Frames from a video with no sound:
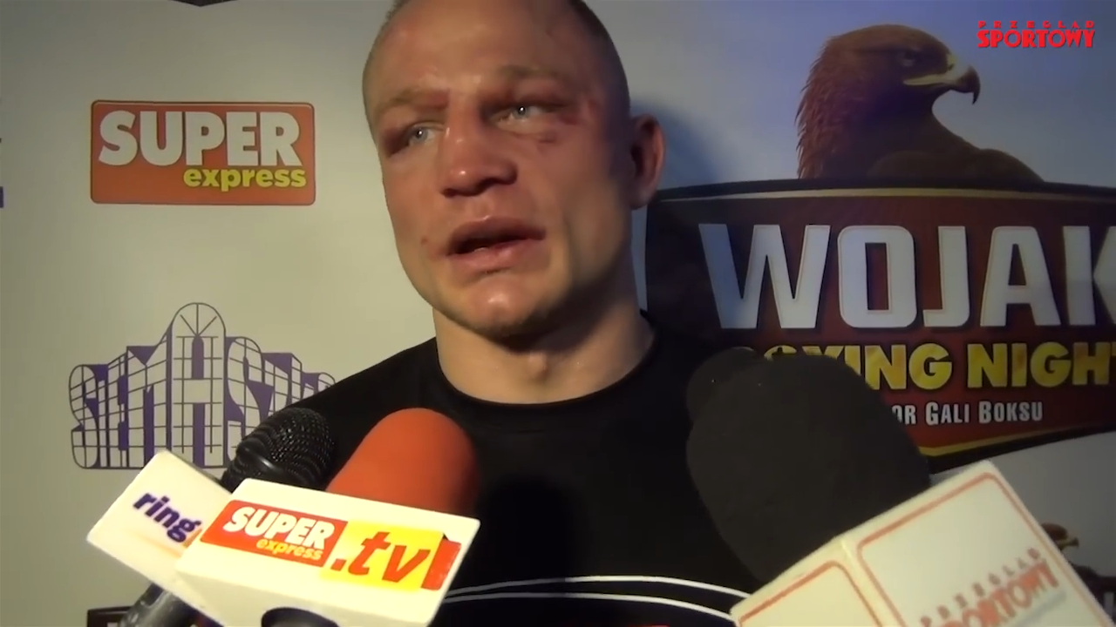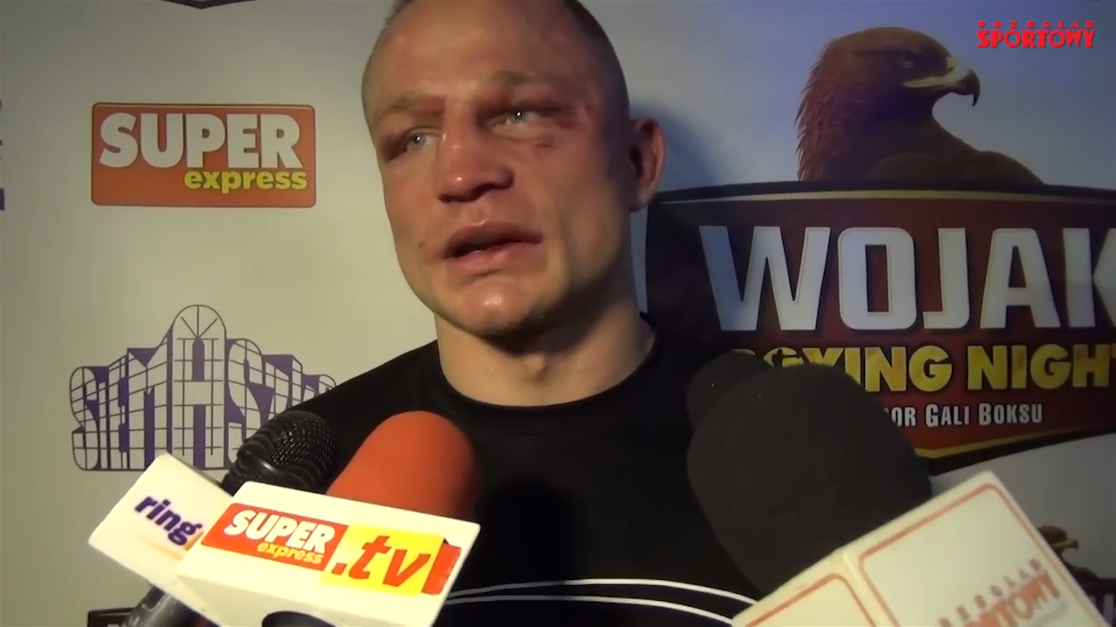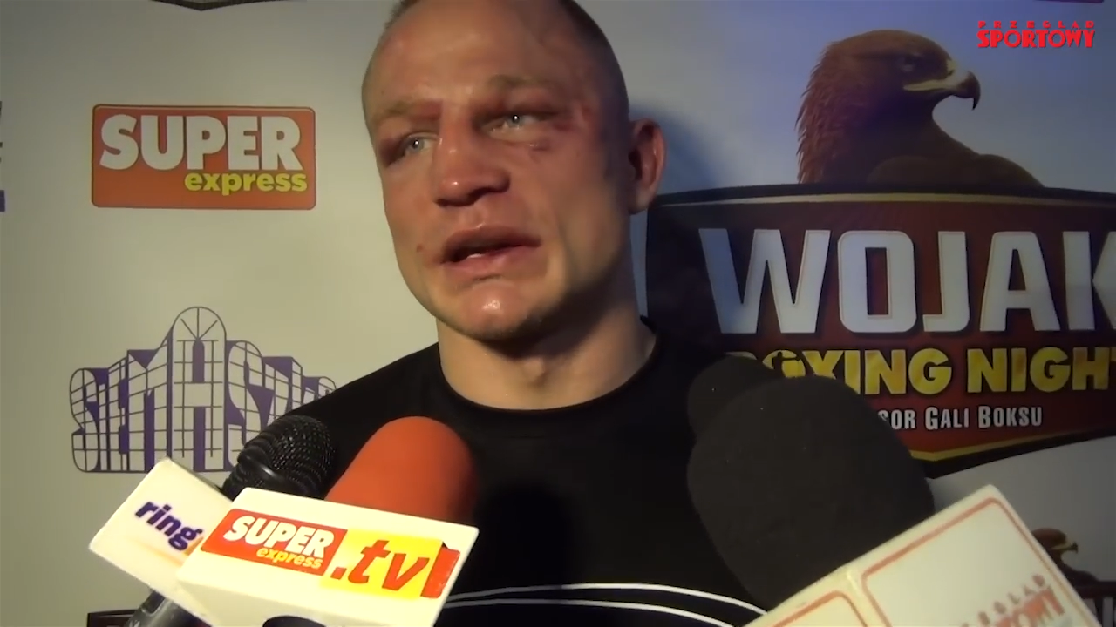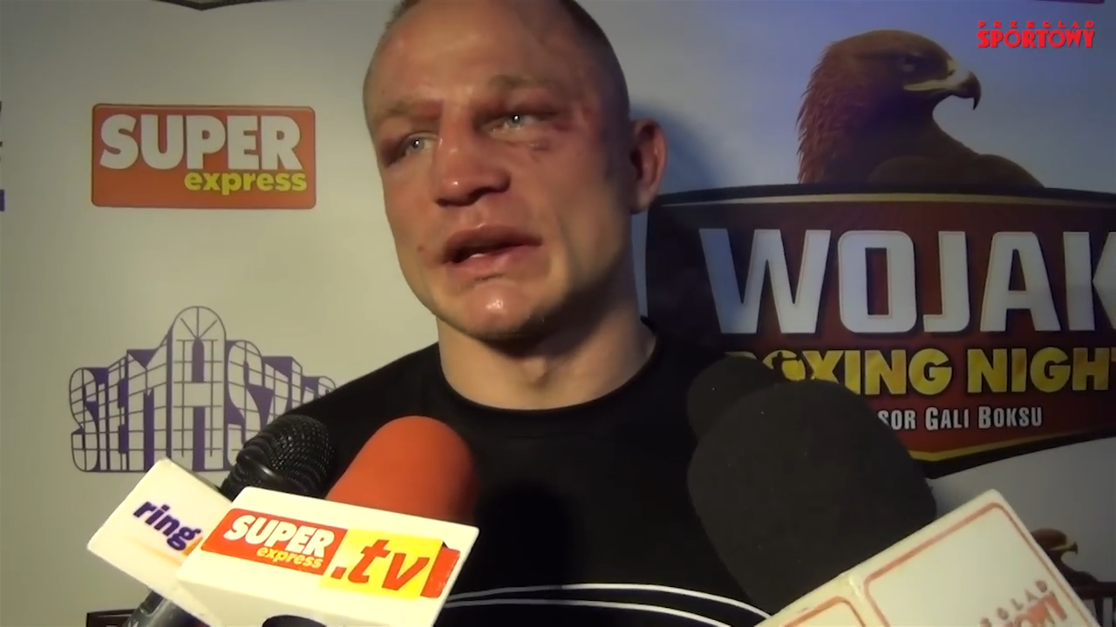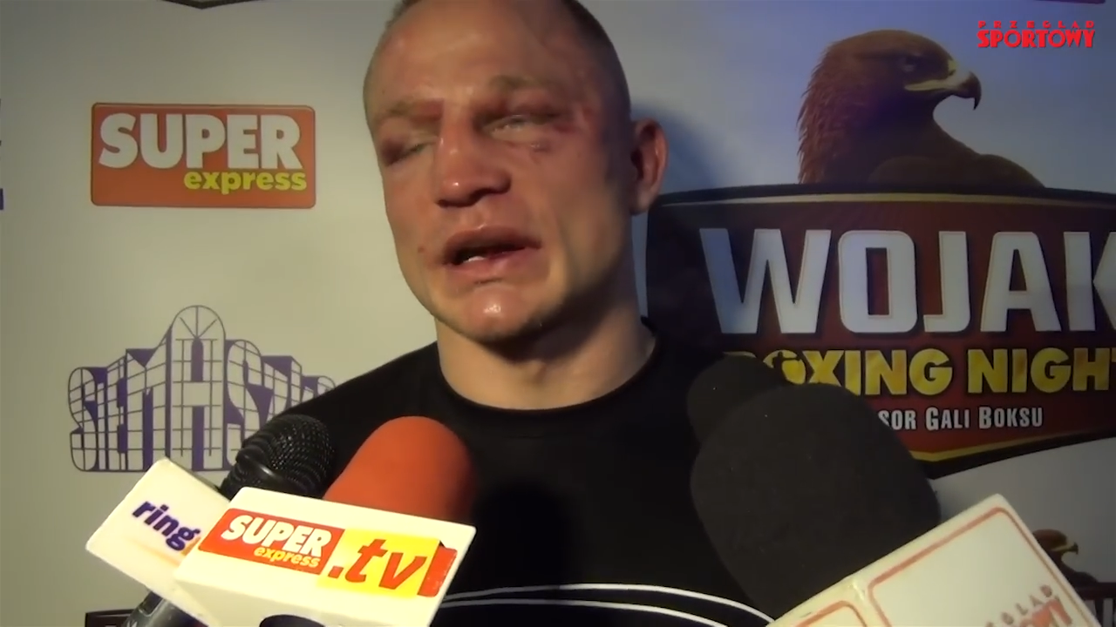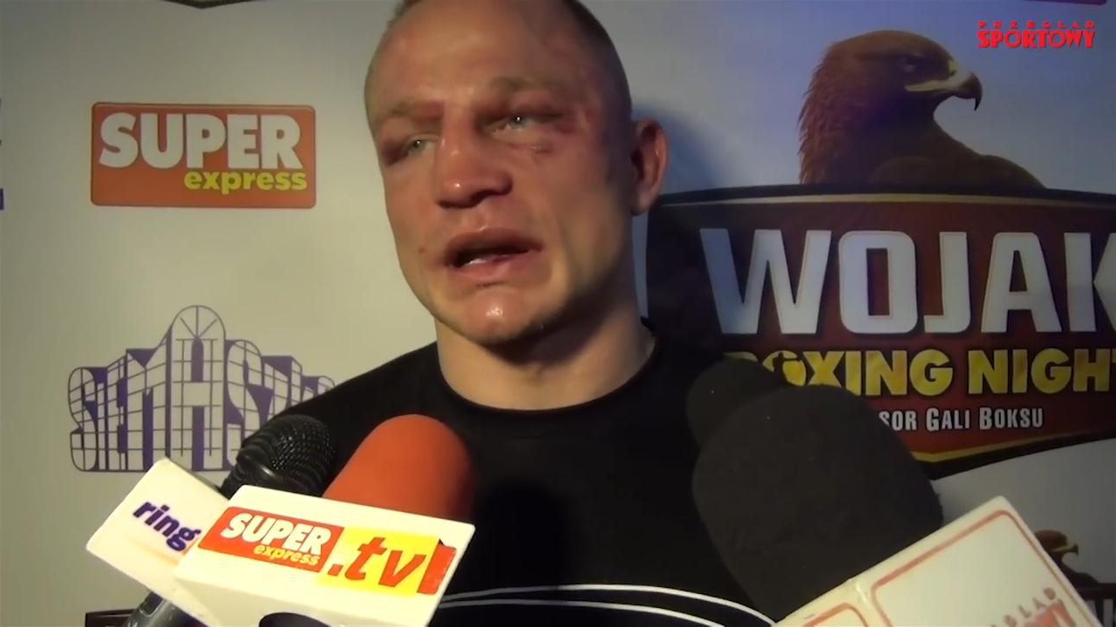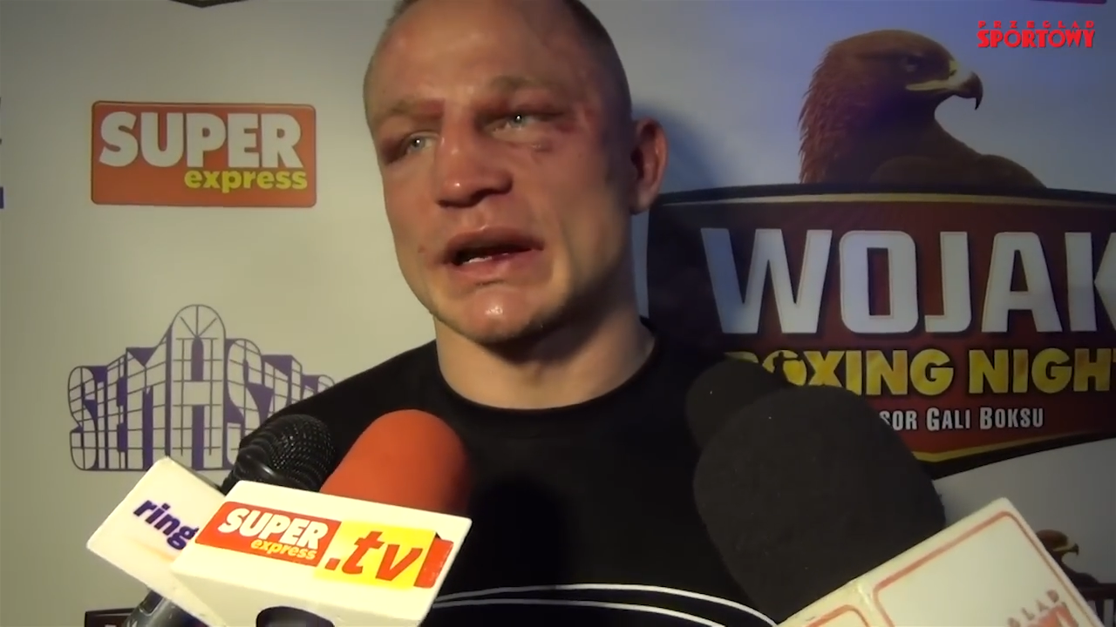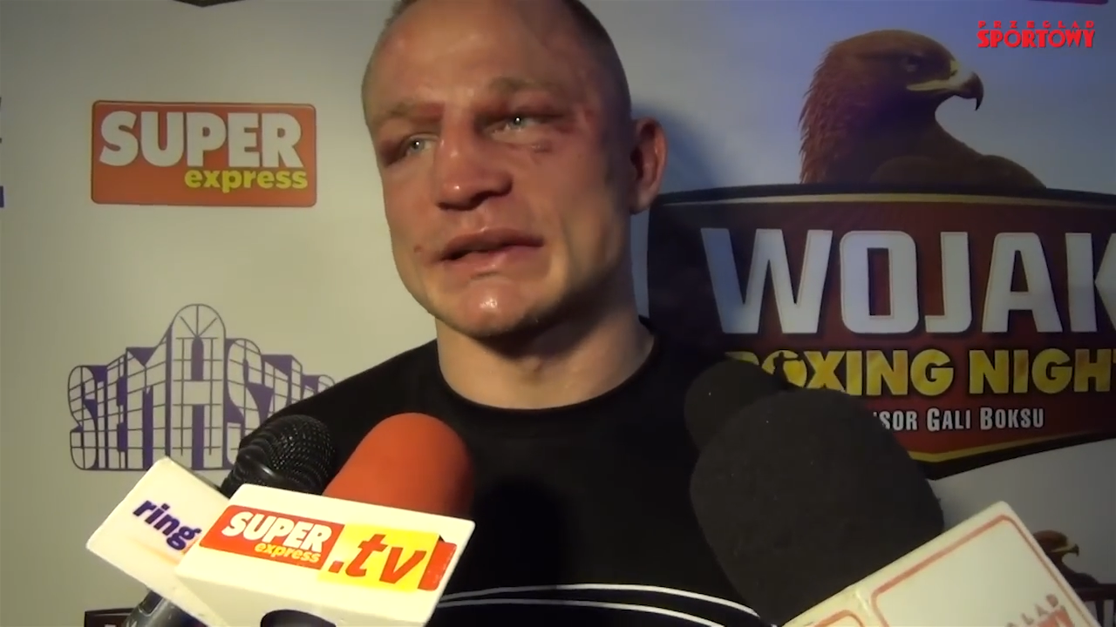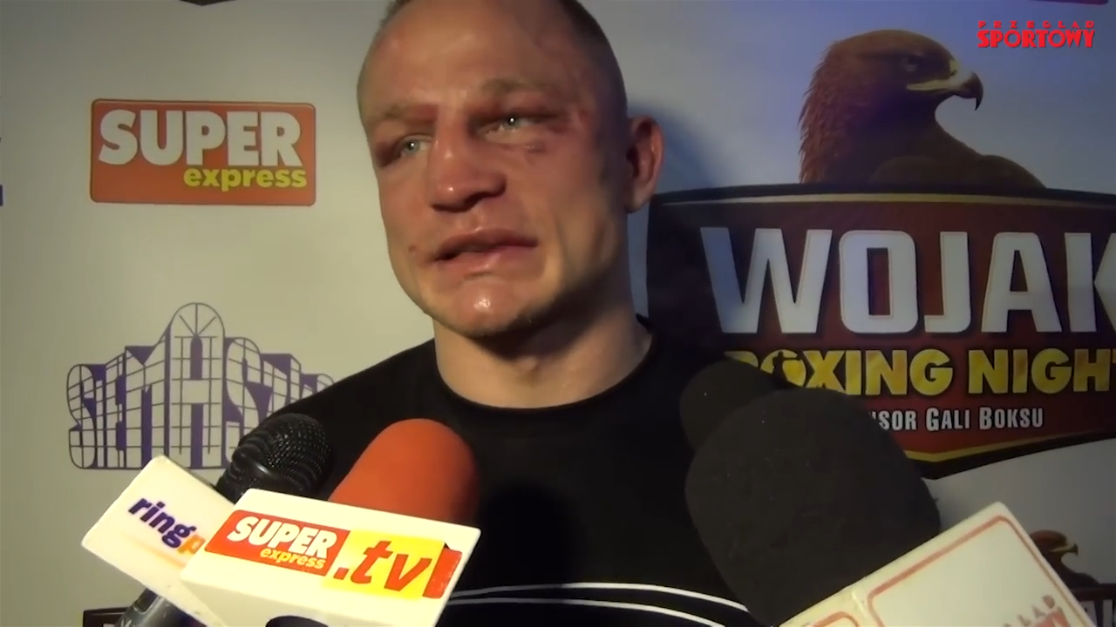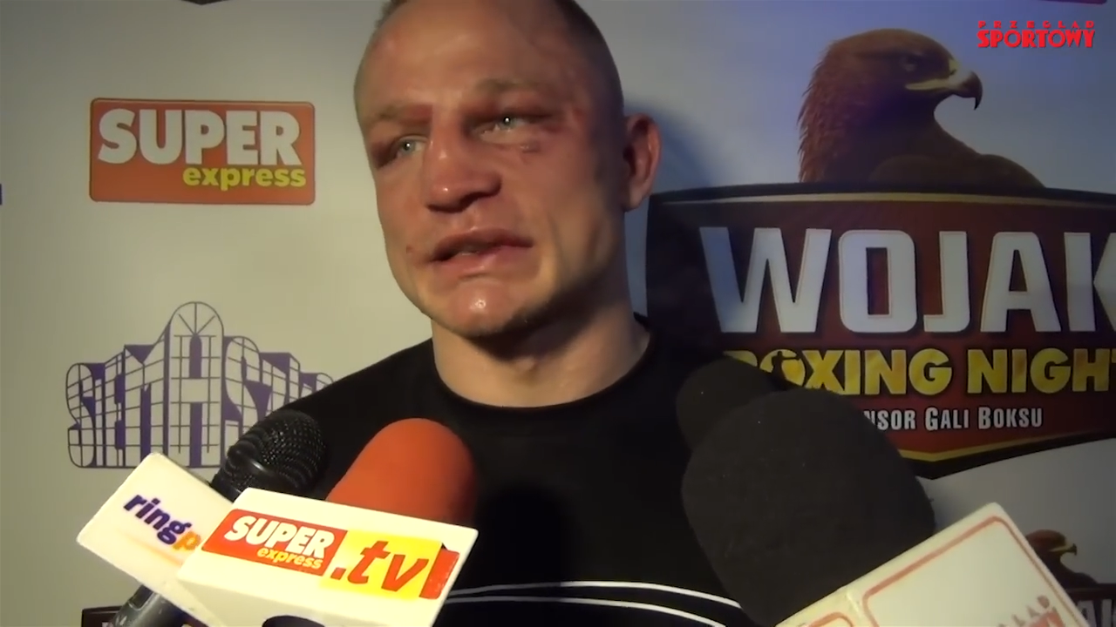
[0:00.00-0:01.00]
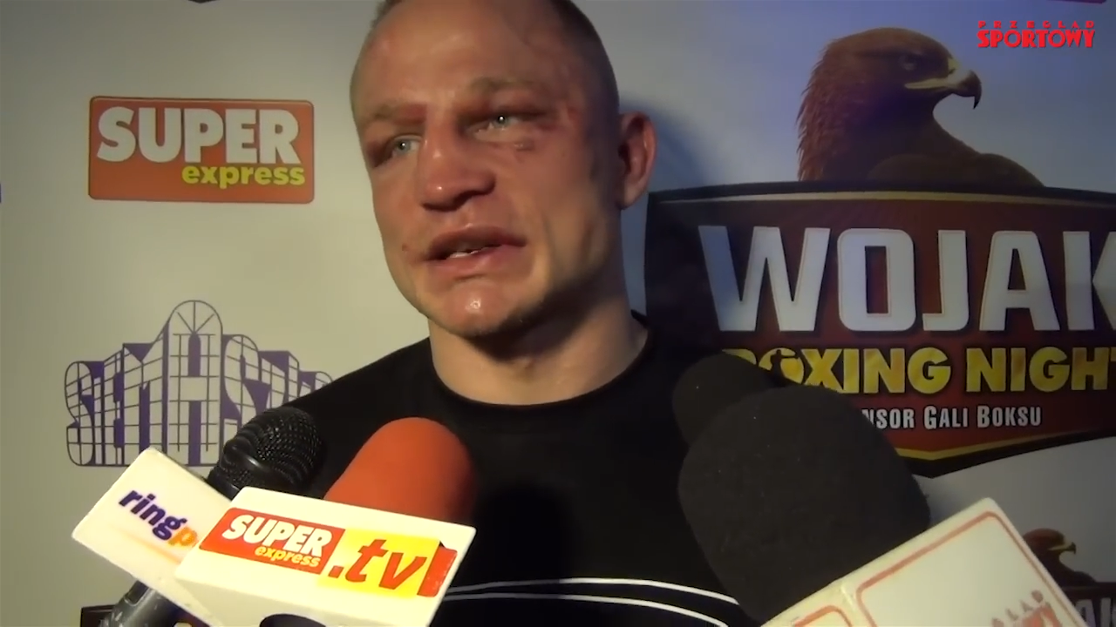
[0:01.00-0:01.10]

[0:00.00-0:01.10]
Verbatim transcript: E, kilka razy